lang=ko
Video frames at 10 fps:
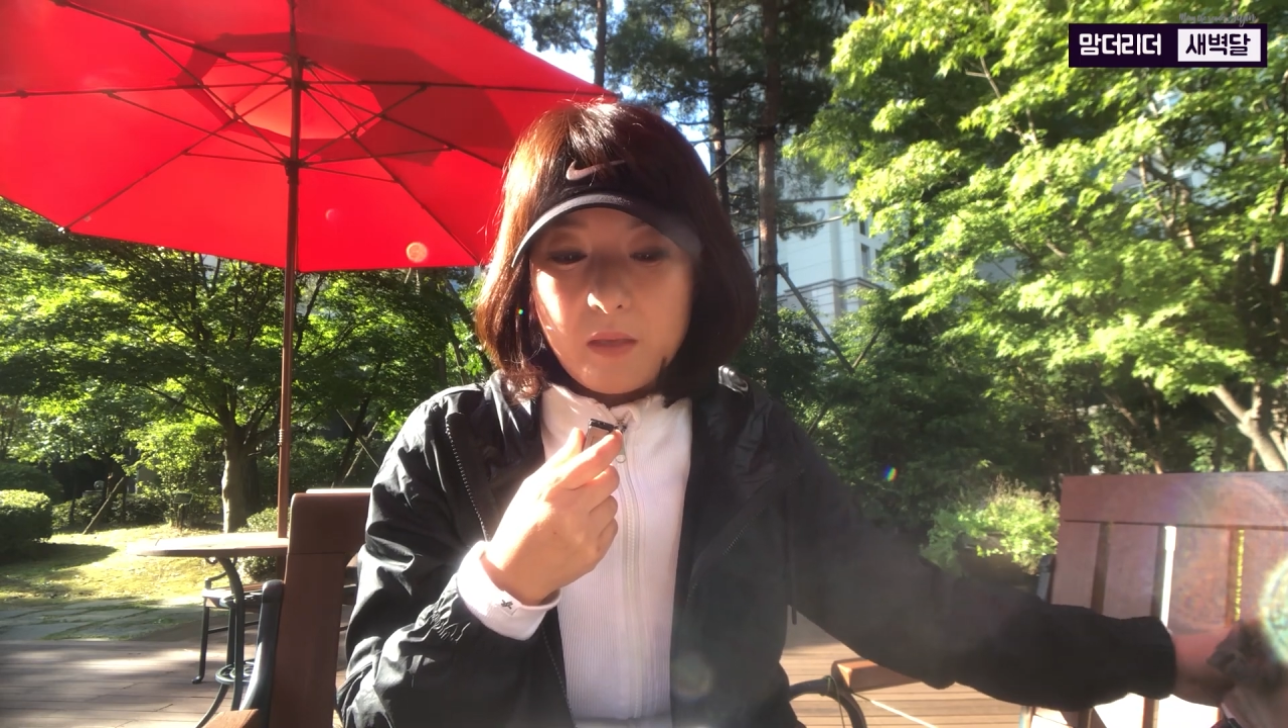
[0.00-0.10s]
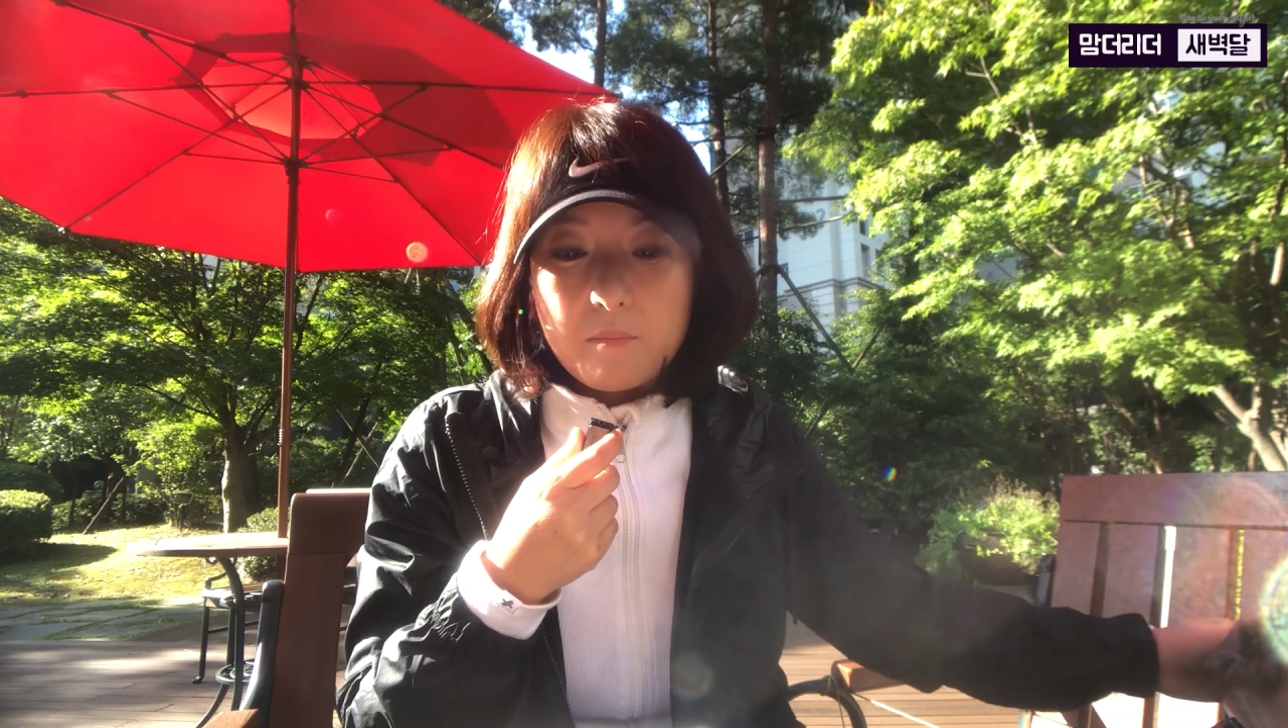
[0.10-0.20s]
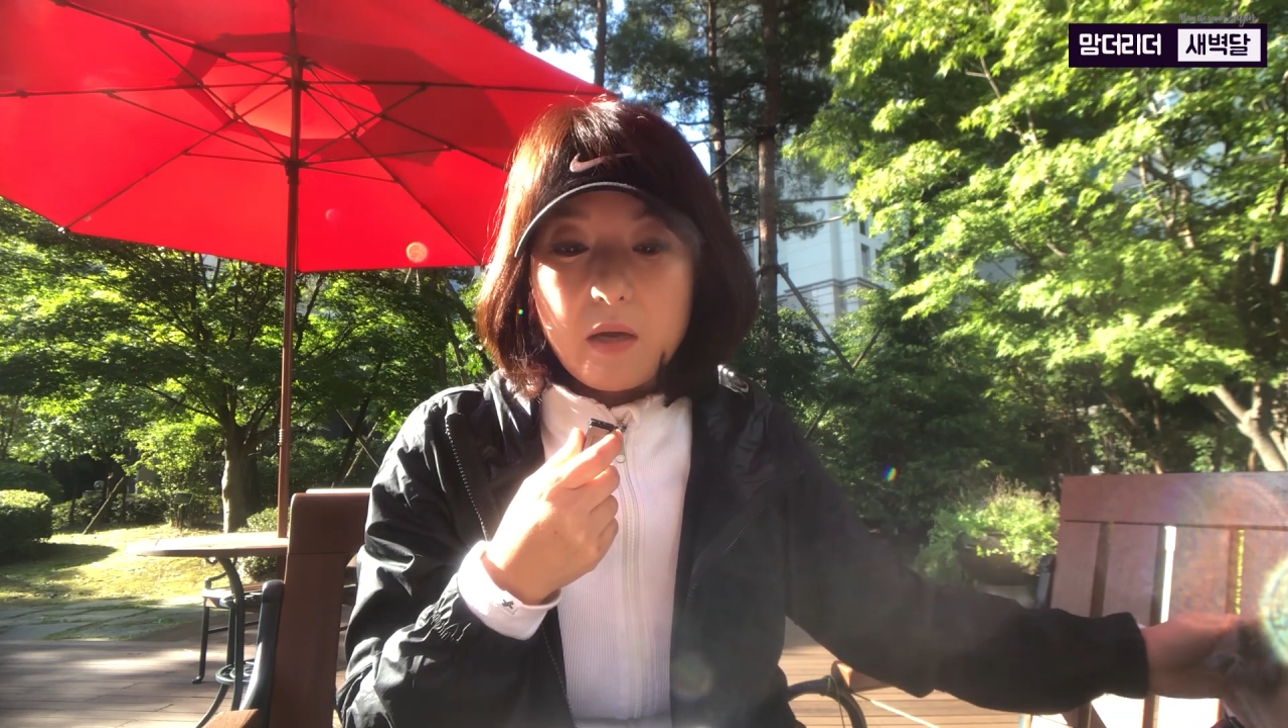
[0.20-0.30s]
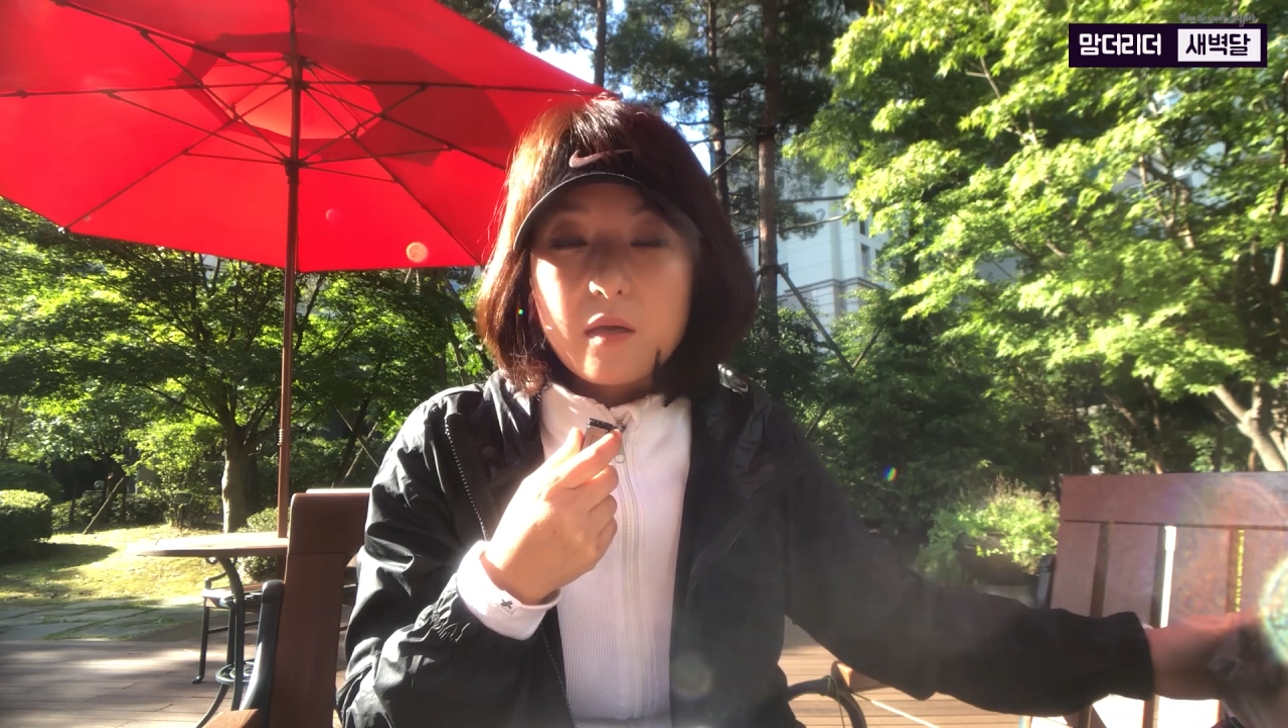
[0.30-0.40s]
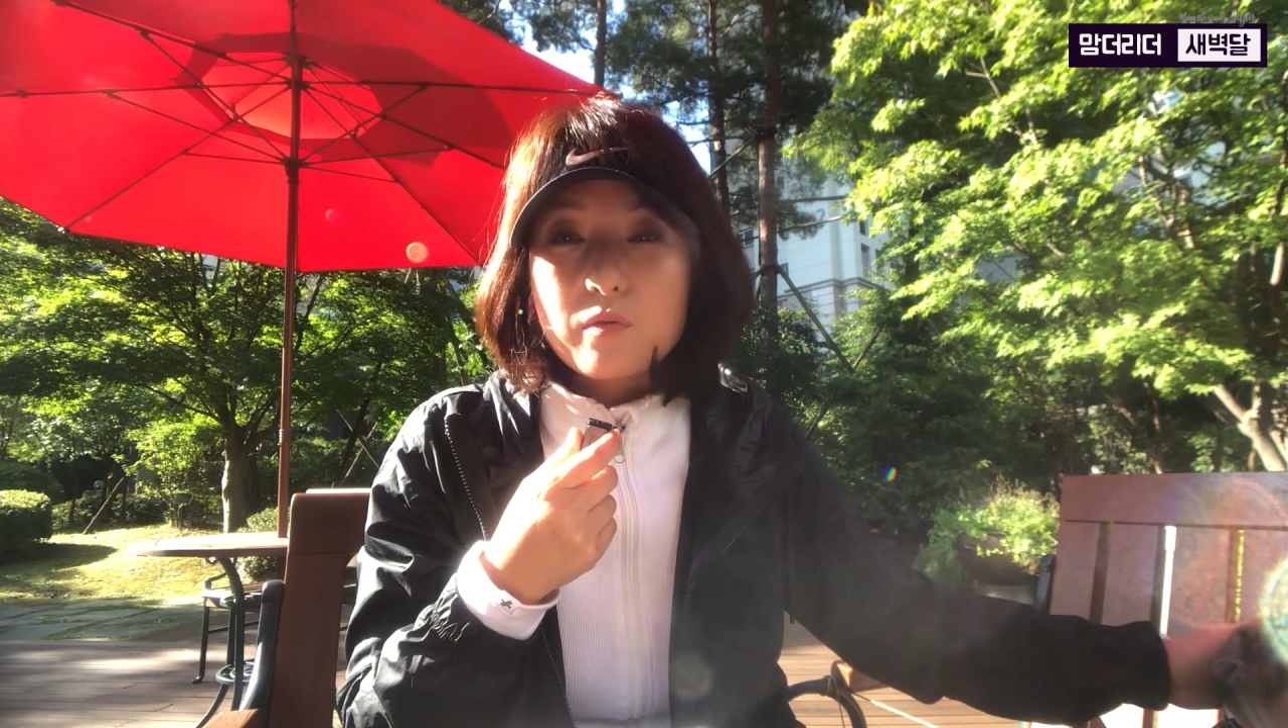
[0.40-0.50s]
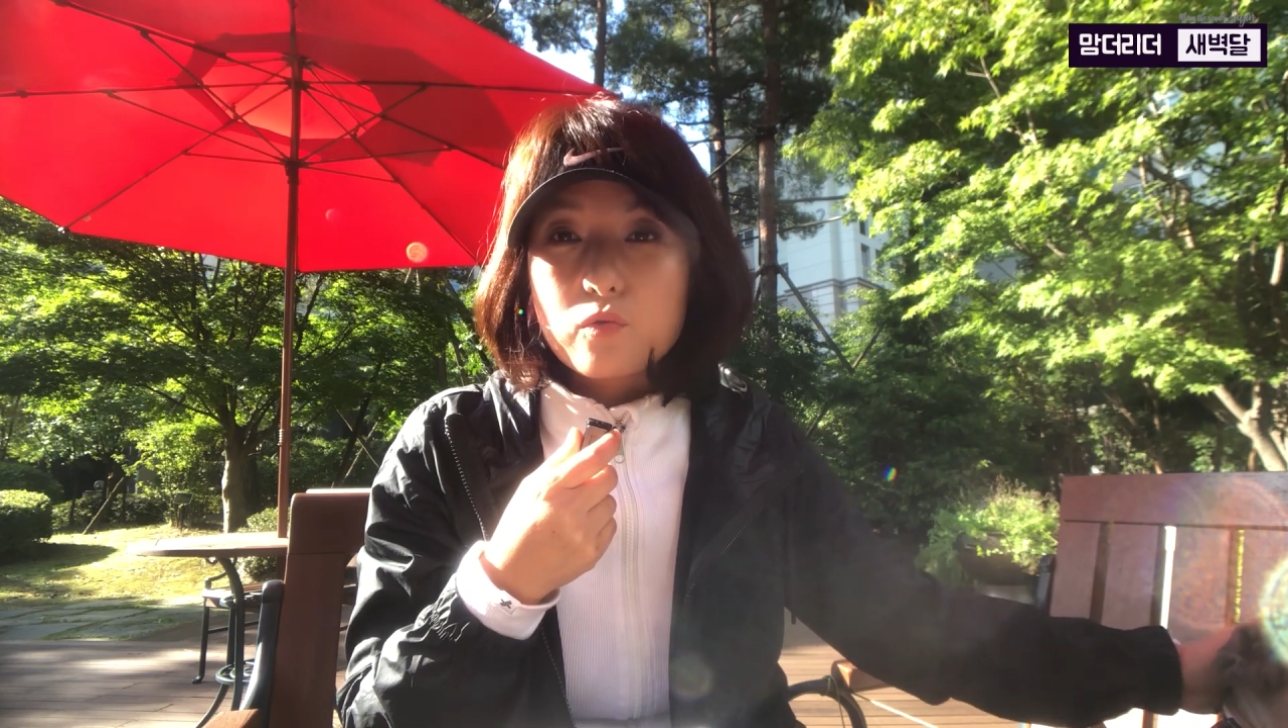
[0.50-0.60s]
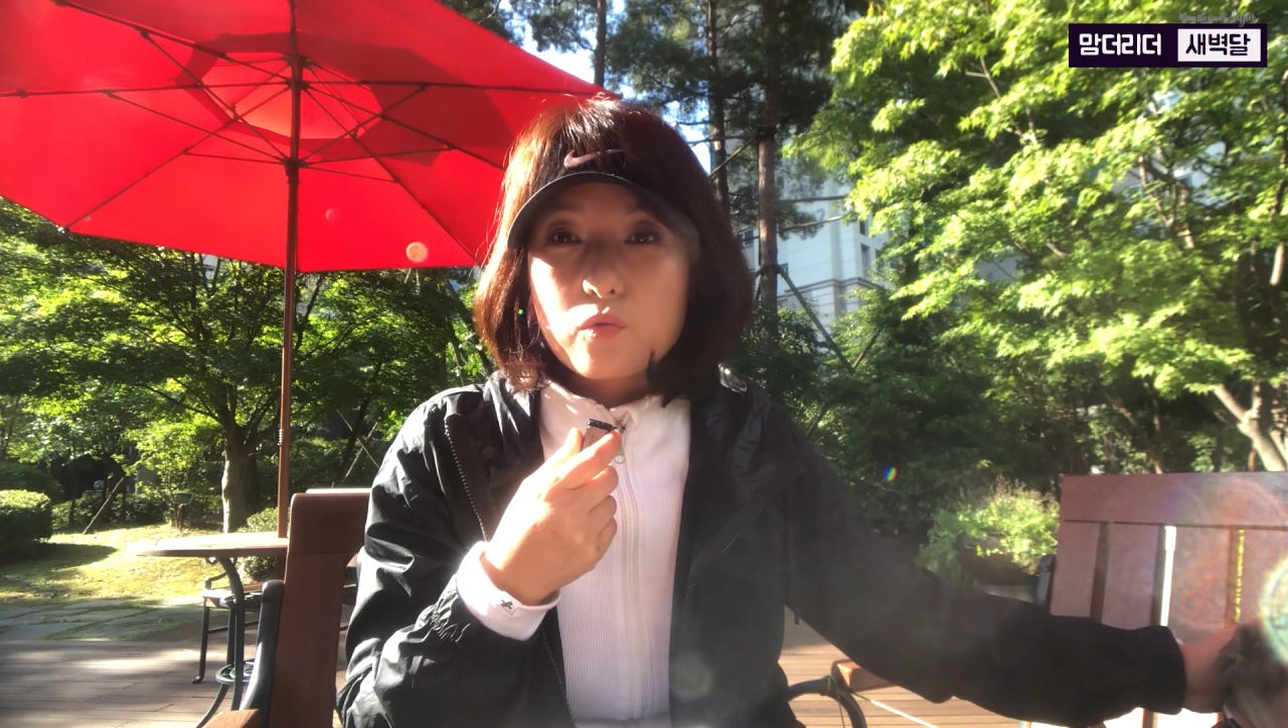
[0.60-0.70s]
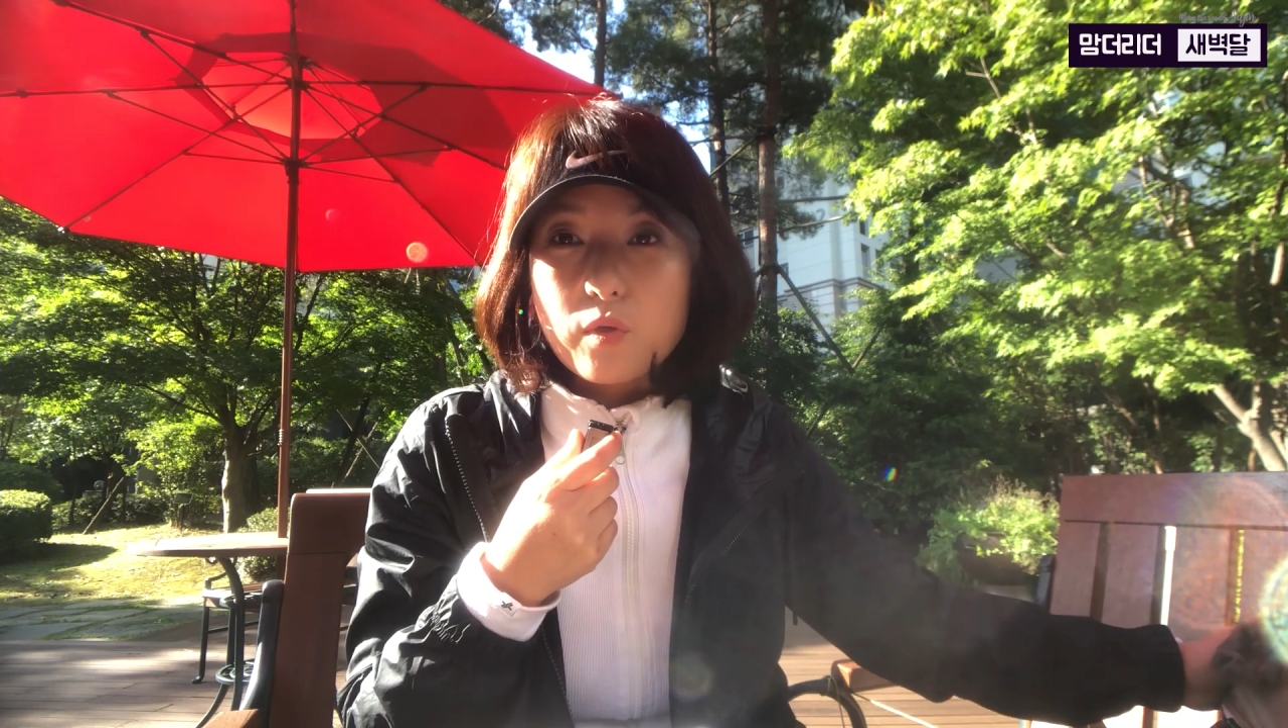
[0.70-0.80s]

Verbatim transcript: 말하는 것도